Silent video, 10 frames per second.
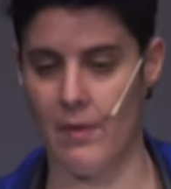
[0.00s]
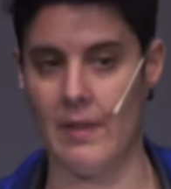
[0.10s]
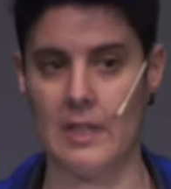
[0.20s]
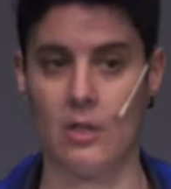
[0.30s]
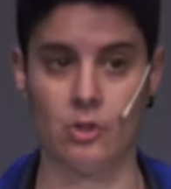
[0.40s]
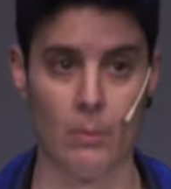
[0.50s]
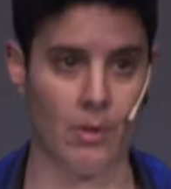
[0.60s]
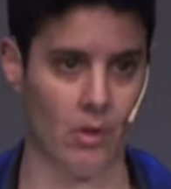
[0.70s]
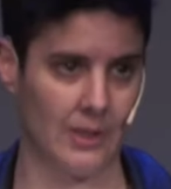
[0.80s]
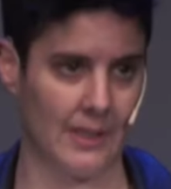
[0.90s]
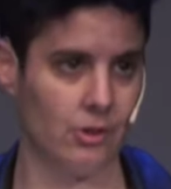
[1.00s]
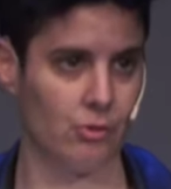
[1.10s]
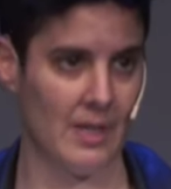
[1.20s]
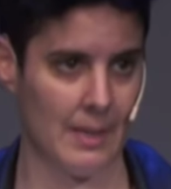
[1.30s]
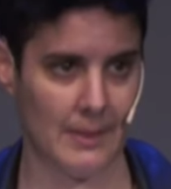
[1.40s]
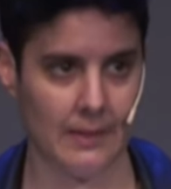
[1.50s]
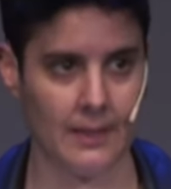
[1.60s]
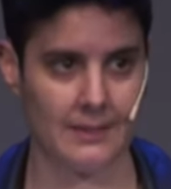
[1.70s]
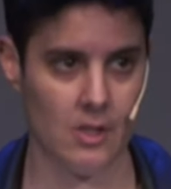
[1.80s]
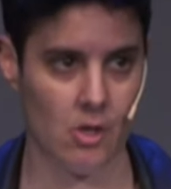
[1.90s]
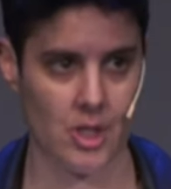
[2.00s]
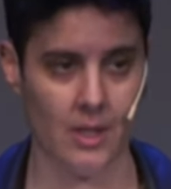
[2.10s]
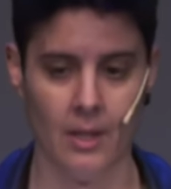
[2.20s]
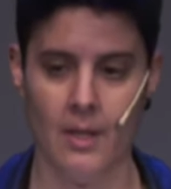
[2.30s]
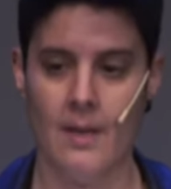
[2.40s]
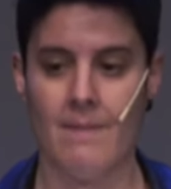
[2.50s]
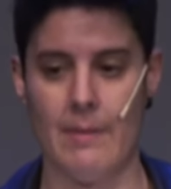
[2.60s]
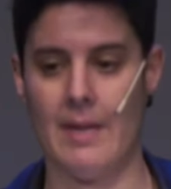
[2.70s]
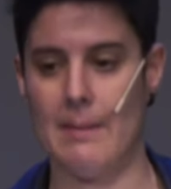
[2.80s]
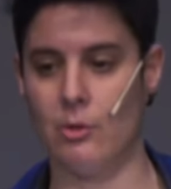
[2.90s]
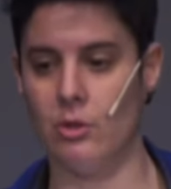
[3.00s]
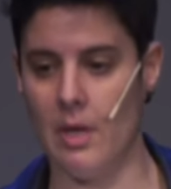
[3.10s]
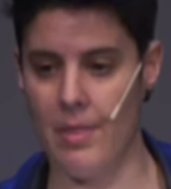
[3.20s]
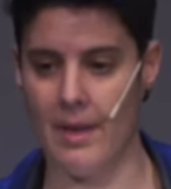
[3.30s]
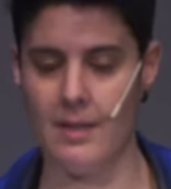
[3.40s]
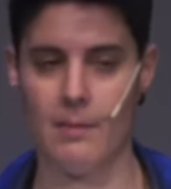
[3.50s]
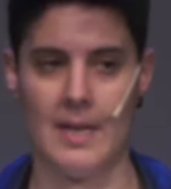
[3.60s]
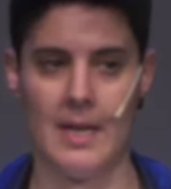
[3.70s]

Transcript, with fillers: de ese console, por lo tanto es una herramienta que sí o sí deberíamos utilizar y debería